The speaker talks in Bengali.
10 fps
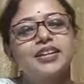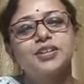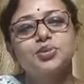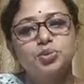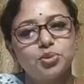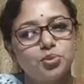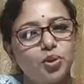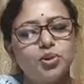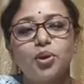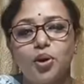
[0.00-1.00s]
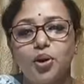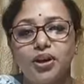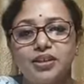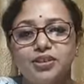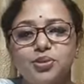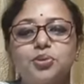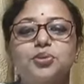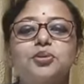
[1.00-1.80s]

একটু দুর্বলও হয় তো